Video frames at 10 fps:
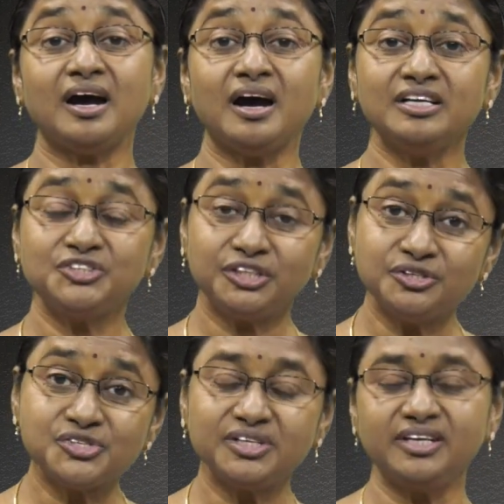ఆ
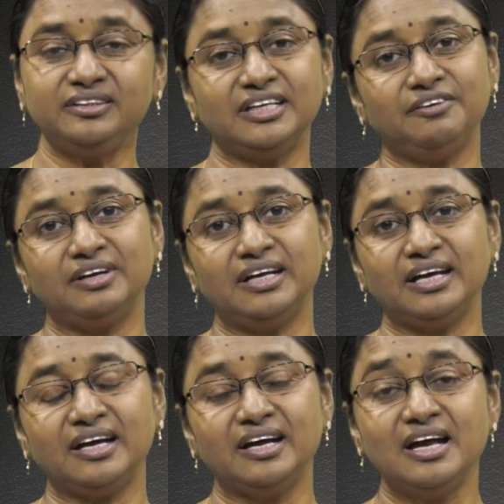చెడు స్నేహితుల వలన
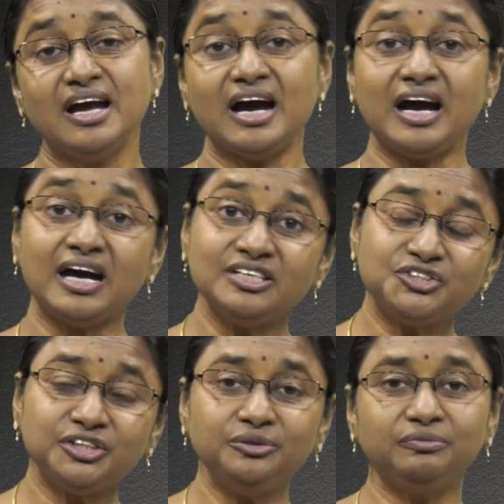ఆ
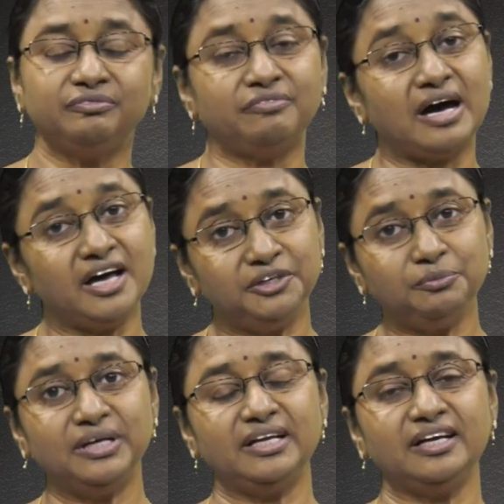చెడు వాటి
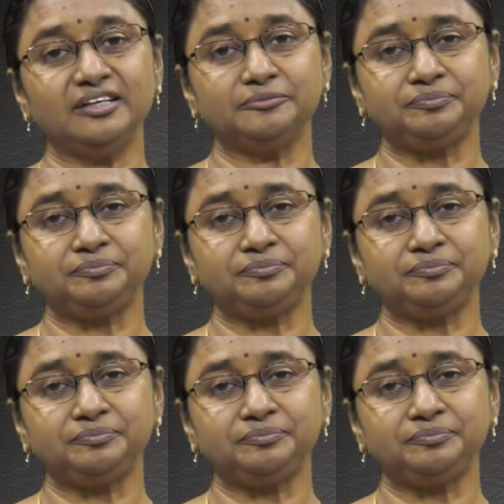వలన